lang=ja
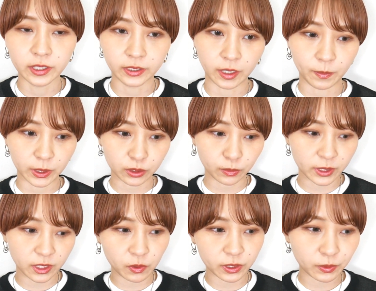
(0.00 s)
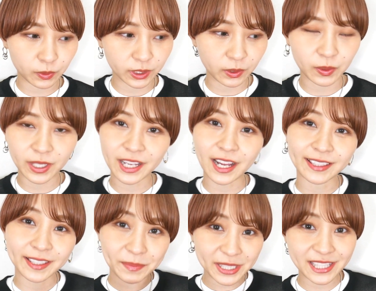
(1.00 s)
なんかまとめてこれとこれとこれ買っ
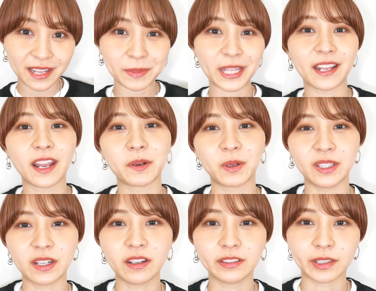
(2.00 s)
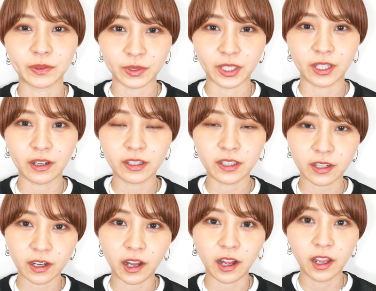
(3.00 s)
てきましたみたいなのがなかったのでなかな
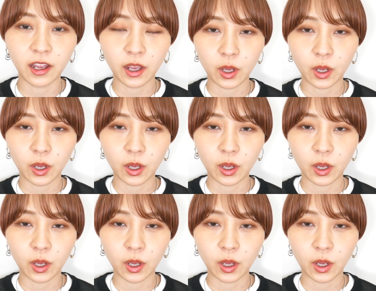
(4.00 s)
か